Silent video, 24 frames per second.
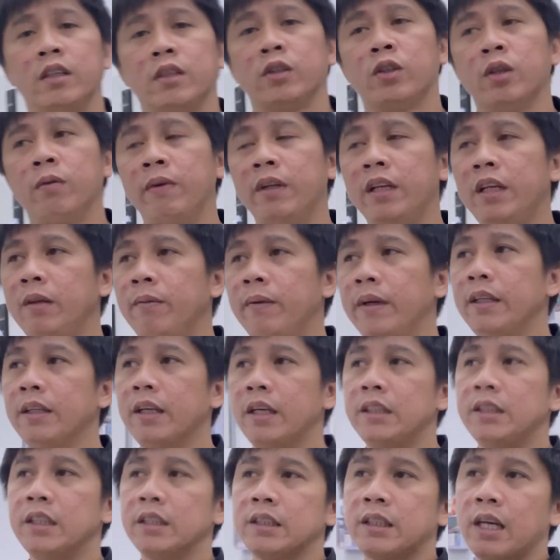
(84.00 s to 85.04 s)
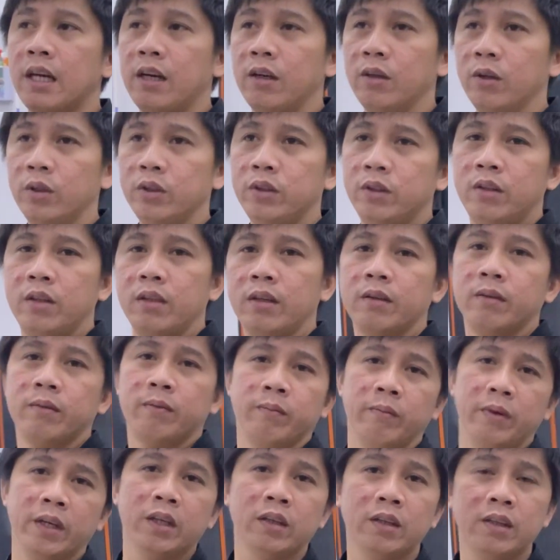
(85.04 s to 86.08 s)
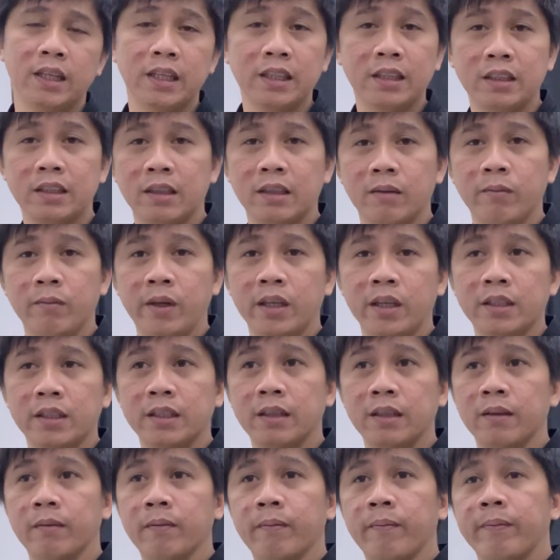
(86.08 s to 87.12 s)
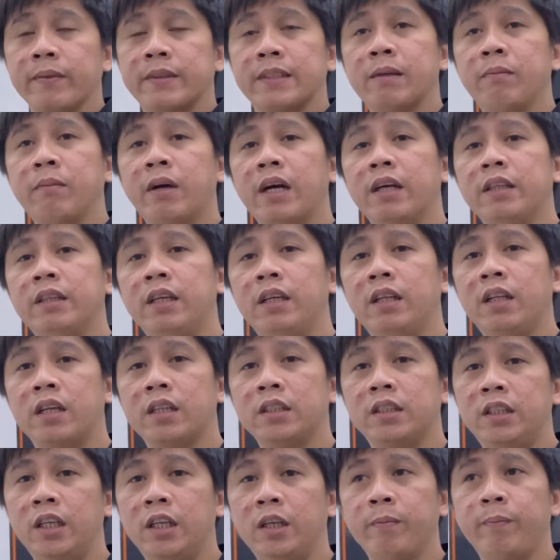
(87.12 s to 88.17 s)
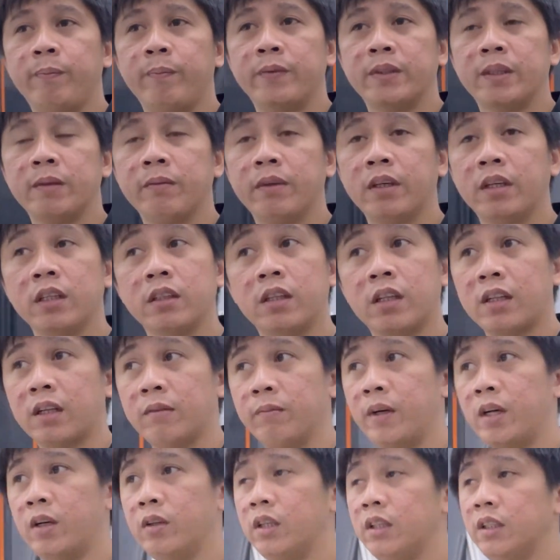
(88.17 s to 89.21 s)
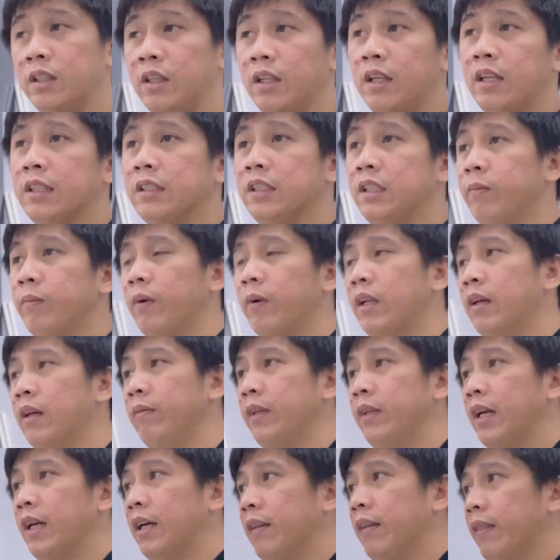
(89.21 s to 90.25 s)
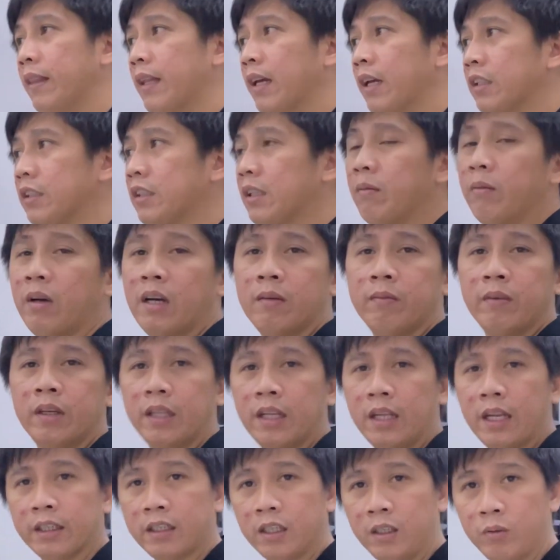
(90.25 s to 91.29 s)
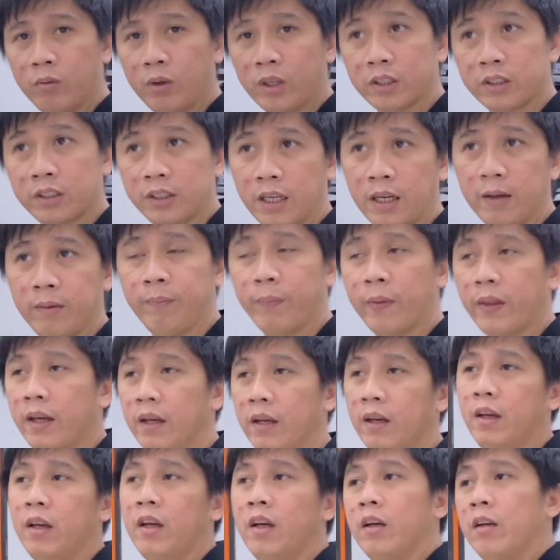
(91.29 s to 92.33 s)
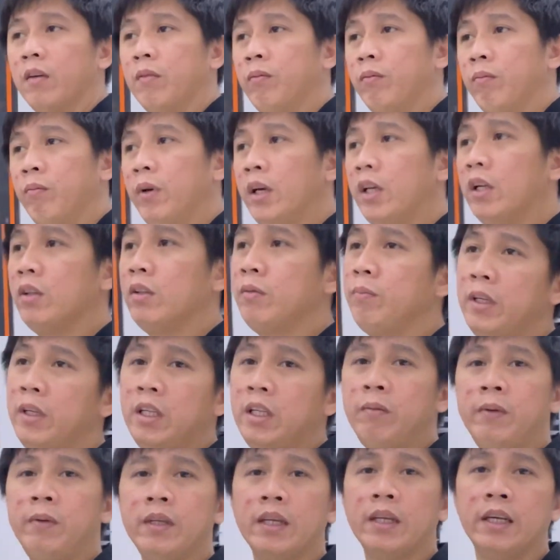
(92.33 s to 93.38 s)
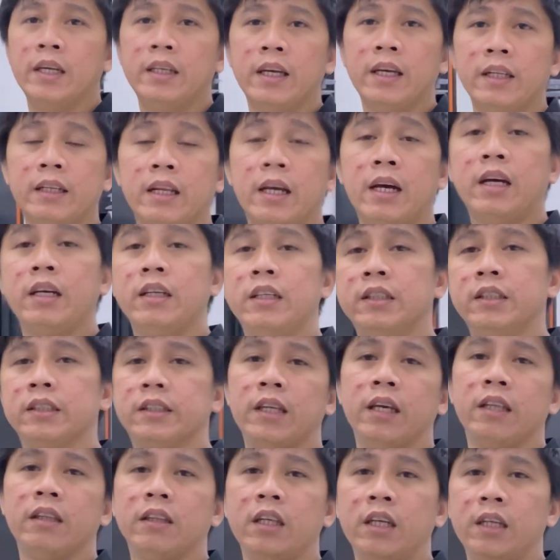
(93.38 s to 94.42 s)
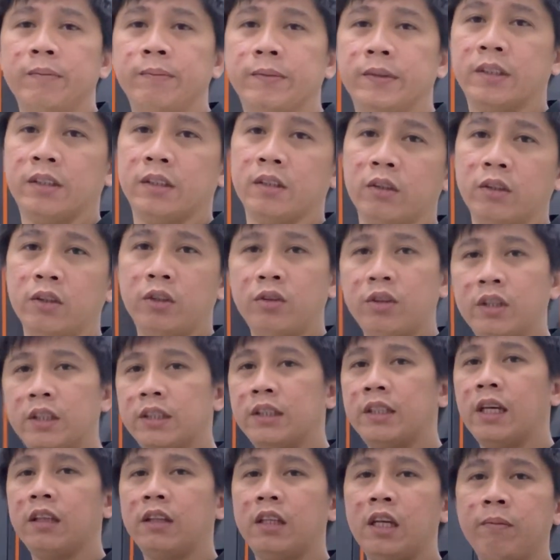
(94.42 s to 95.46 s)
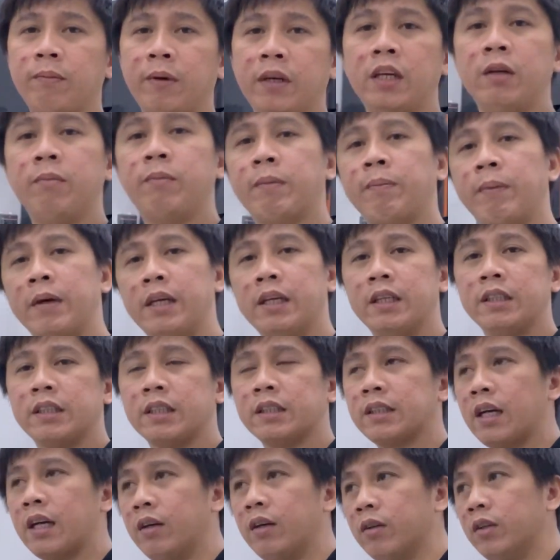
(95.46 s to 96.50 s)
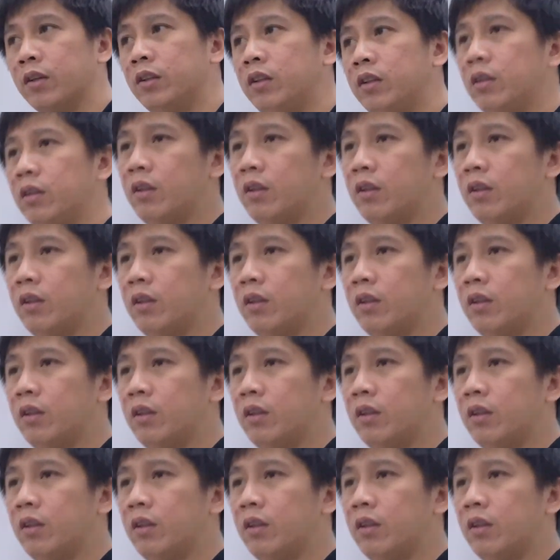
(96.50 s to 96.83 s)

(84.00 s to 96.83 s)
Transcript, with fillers: So maliban guys sa sahod, meron din may, sa mga dealership, sa mga nagtatrabaho ng dealership, alam yan. At sa mga malalaking workshop, meron binibigay yan na incentives. So yung incentive ay iba pa yan sa sahod.